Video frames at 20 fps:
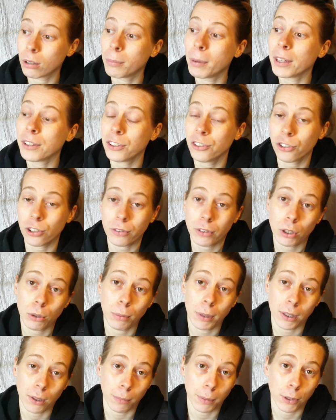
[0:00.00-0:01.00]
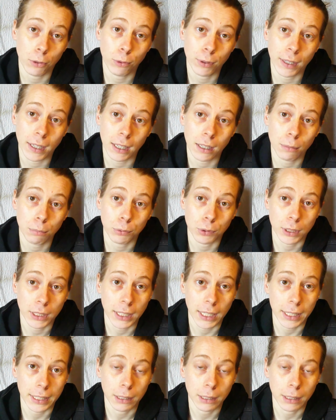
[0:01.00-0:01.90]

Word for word: bah, si j'ai envie de le mettre en bas du terrain pour qu'il aille